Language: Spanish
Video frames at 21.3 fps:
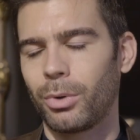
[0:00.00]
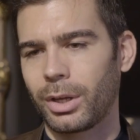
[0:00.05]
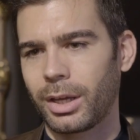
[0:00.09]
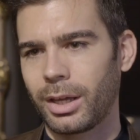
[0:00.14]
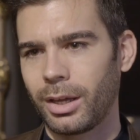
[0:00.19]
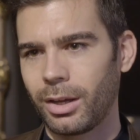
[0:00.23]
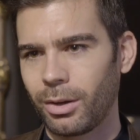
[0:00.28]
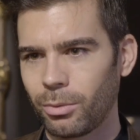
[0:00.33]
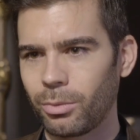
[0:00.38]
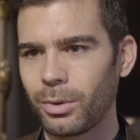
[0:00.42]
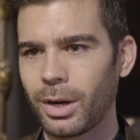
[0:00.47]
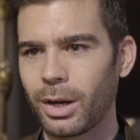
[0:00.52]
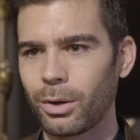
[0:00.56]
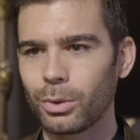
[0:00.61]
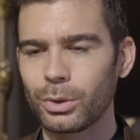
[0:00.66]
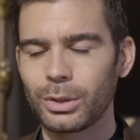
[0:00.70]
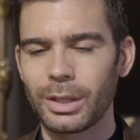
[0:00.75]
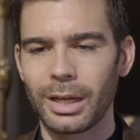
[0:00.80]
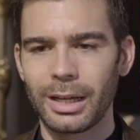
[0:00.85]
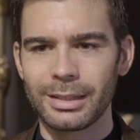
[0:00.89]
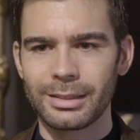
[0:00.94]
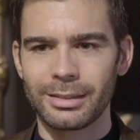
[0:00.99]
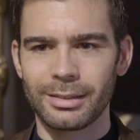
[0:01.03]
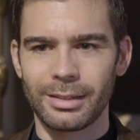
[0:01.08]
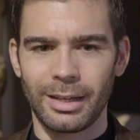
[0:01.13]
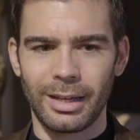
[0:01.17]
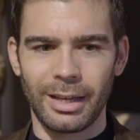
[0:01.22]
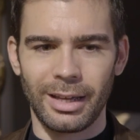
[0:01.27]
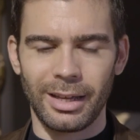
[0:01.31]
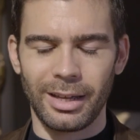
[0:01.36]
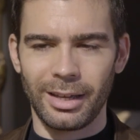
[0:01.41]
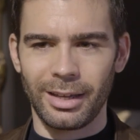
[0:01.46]
porque una cosa es
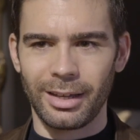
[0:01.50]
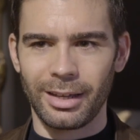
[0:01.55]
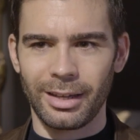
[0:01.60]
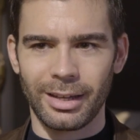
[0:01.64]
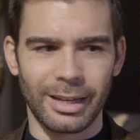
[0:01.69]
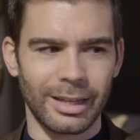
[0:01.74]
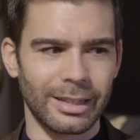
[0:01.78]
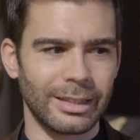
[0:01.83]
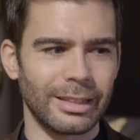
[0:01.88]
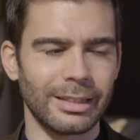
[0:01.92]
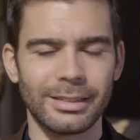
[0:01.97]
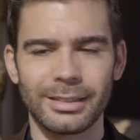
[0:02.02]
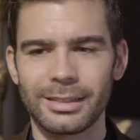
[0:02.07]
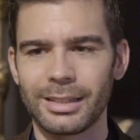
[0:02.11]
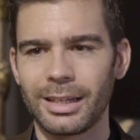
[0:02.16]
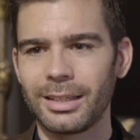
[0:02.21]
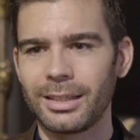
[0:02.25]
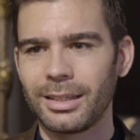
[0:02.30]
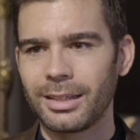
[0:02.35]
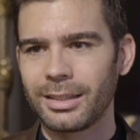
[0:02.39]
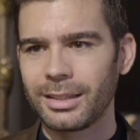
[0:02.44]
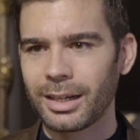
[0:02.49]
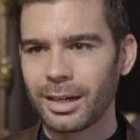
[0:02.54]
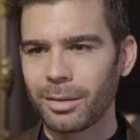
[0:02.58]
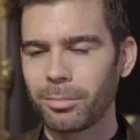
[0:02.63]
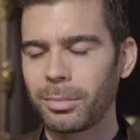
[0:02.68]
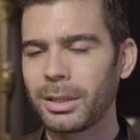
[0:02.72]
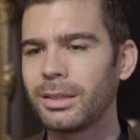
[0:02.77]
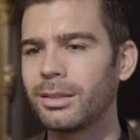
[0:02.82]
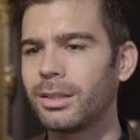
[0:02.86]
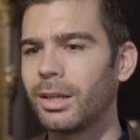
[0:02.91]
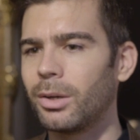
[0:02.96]
eh, que te enseñen de
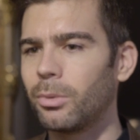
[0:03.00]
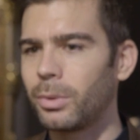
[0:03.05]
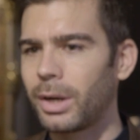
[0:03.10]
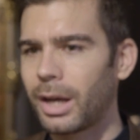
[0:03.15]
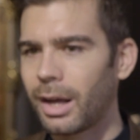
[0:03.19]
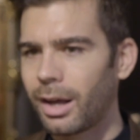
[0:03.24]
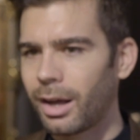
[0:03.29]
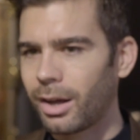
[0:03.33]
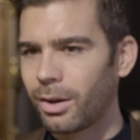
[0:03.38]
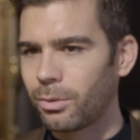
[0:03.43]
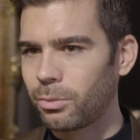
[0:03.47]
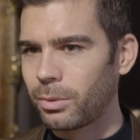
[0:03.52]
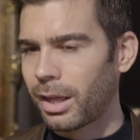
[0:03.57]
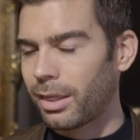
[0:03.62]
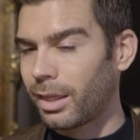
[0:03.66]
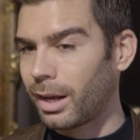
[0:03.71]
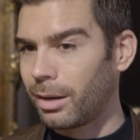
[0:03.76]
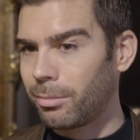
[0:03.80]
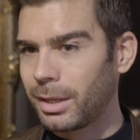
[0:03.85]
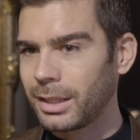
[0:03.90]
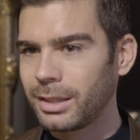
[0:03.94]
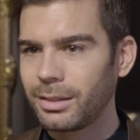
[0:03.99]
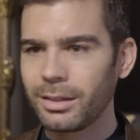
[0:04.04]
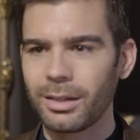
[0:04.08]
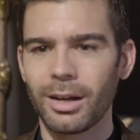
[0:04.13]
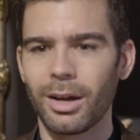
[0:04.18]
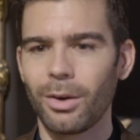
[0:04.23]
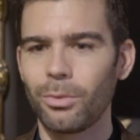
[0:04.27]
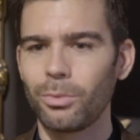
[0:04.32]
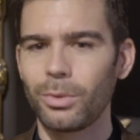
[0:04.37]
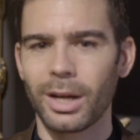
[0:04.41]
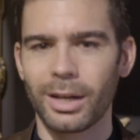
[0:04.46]
repente una, una
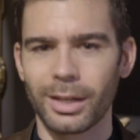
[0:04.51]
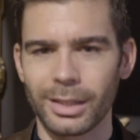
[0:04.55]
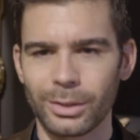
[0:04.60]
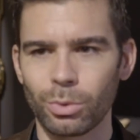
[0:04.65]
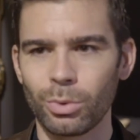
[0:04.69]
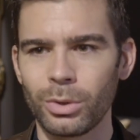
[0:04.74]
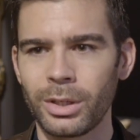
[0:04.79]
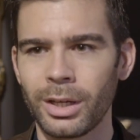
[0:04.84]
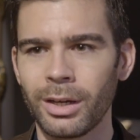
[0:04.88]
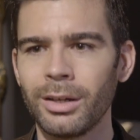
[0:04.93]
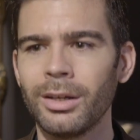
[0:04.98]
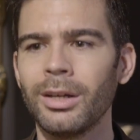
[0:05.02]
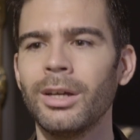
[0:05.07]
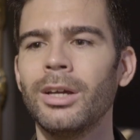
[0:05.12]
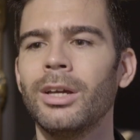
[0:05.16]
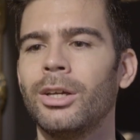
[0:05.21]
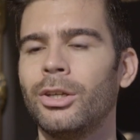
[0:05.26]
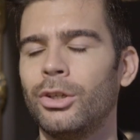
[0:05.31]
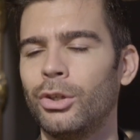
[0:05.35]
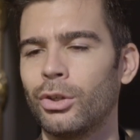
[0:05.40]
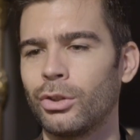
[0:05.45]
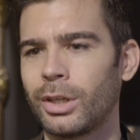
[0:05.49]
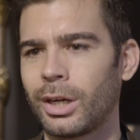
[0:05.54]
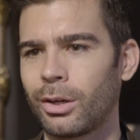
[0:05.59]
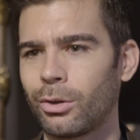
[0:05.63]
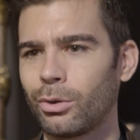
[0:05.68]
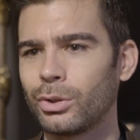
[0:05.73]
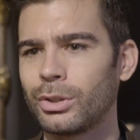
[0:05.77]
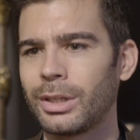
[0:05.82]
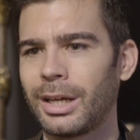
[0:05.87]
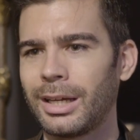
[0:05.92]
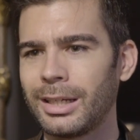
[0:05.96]
dalmática o una casulla y otra
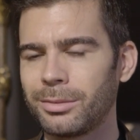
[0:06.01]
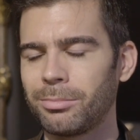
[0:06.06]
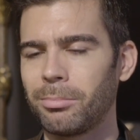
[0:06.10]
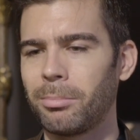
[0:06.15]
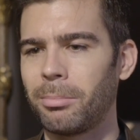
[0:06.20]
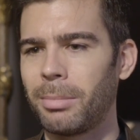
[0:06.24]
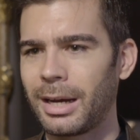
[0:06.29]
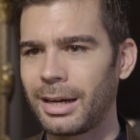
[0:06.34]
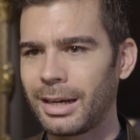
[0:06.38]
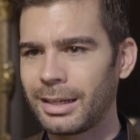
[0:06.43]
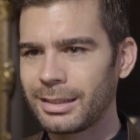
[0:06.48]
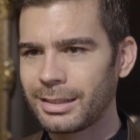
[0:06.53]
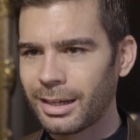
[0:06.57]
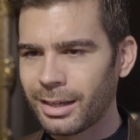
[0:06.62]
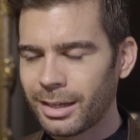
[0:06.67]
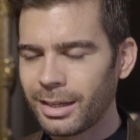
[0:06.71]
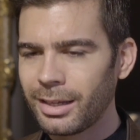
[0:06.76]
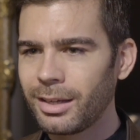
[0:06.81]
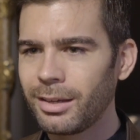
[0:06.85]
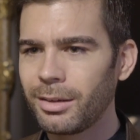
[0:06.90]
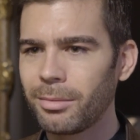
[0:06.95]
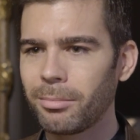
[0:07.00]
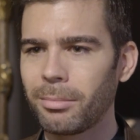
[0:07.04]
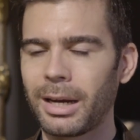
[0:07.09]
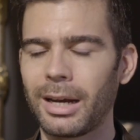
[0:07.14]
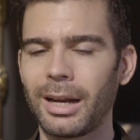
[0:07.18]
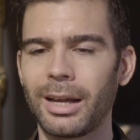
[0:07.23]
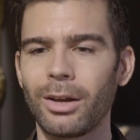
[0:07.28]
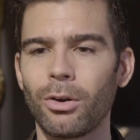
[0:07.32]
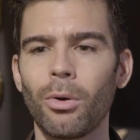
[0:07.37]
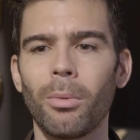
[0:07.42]
cosa es verlas aquí, verla en